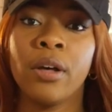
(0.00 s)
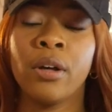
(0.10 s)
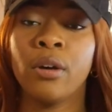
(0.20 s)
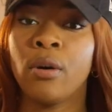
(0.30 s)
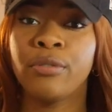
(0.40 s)

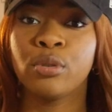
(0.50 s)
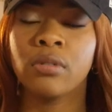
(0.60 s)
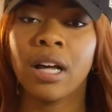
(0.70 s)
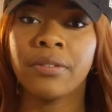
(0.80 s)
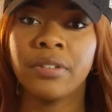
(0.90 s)
en
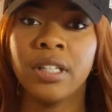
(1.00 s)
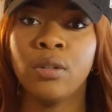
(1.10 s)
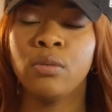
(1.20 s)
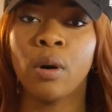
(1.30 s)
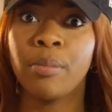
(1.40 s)
photographie
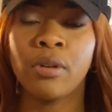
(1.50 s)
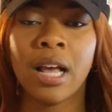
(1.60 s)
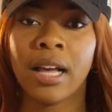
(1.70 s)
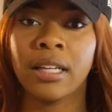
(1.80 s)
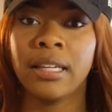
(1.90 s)
ou en polar.